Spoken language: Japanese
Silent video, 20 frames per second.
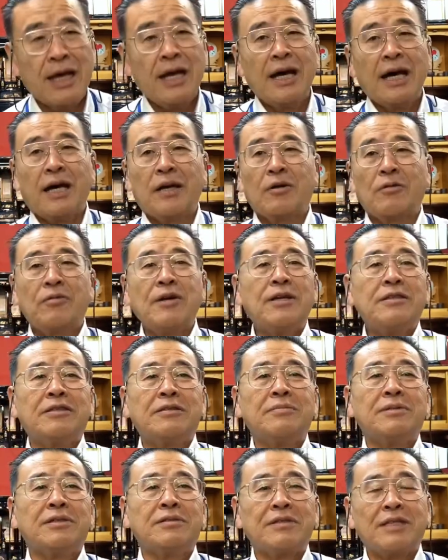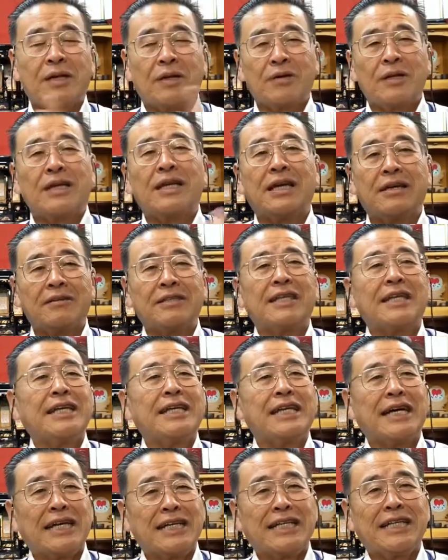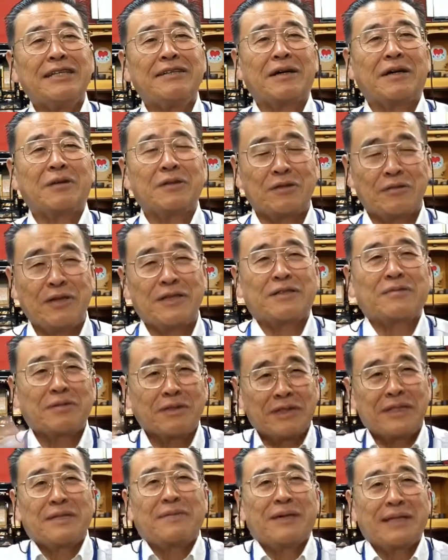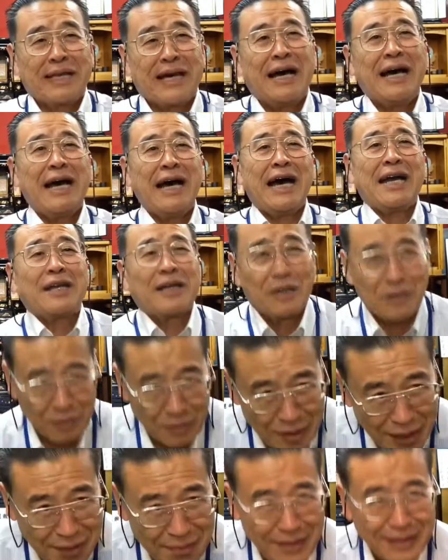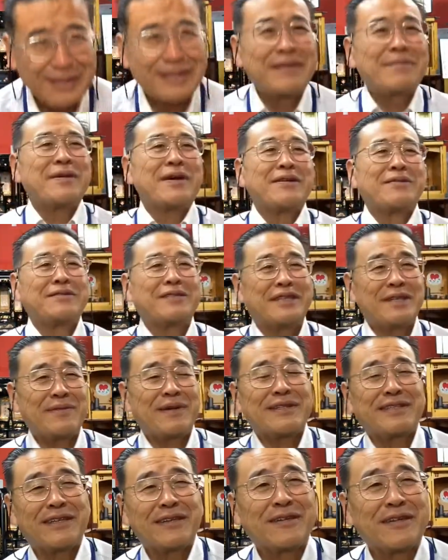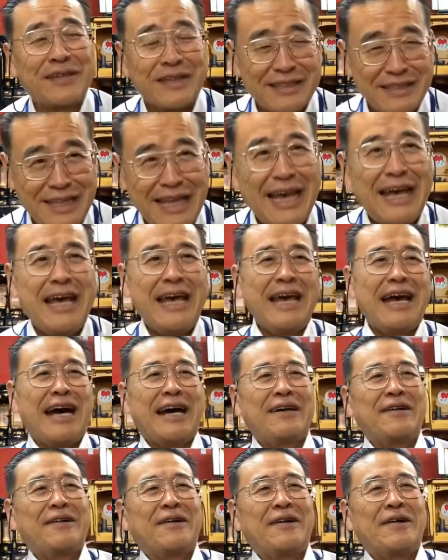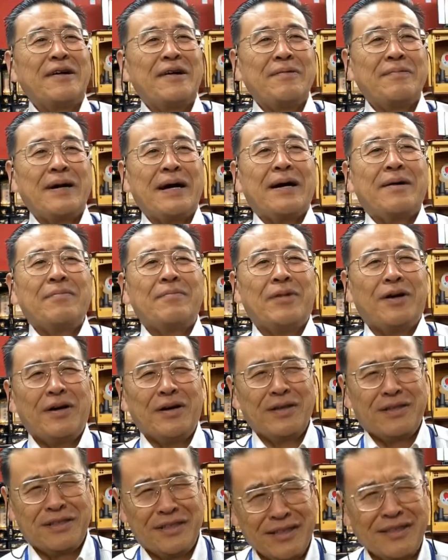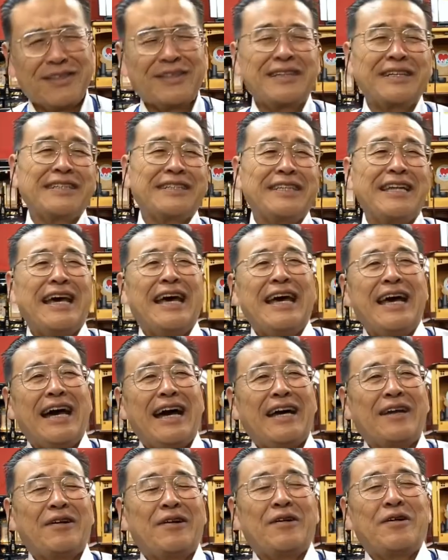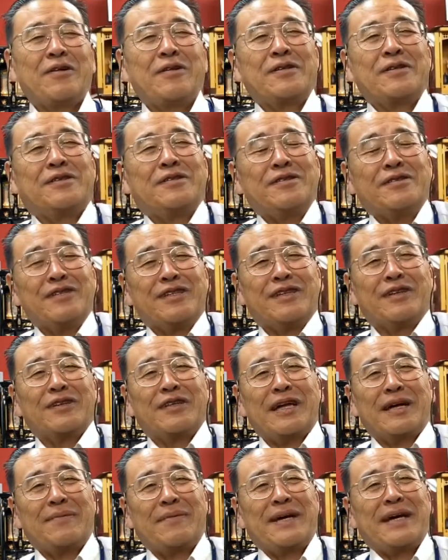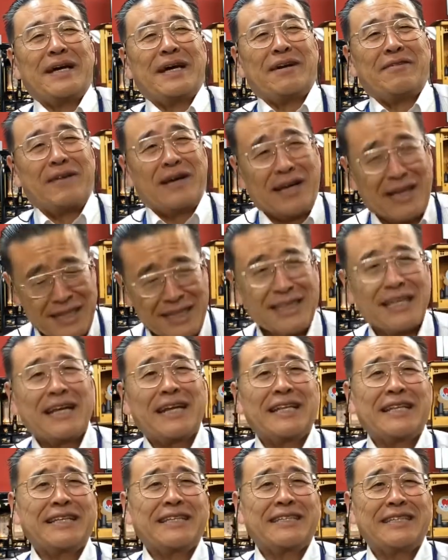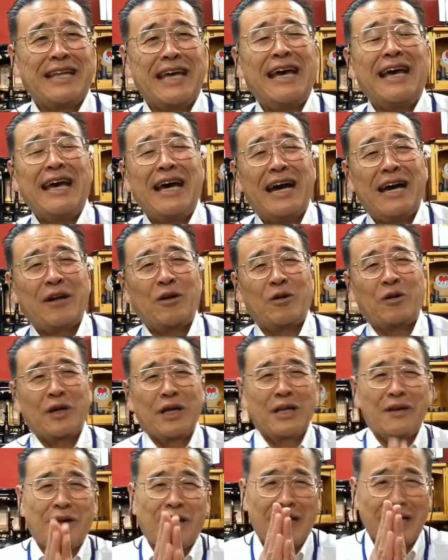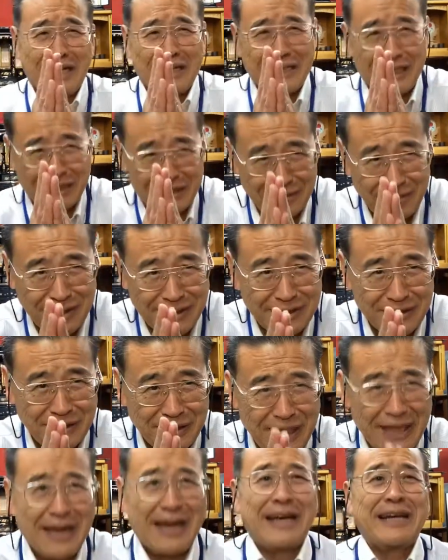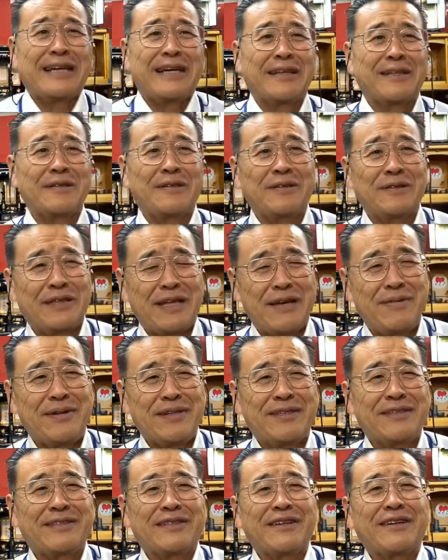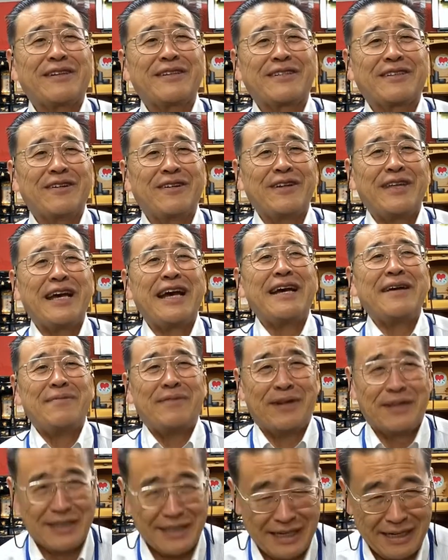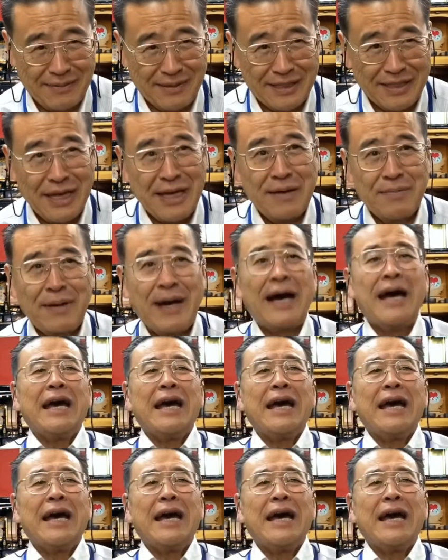あの、Facebook でご連絡いただいた方には、こっち Facebook でまた、ありがとうございますってメールしてますけどですね、あの、まあ、もうちょっとですね、あの、住所、名前が分かったらですね、あの、お礼のハガキ出しますので、ありがとうございます。一つよろしくお願い申し上げます。まあ、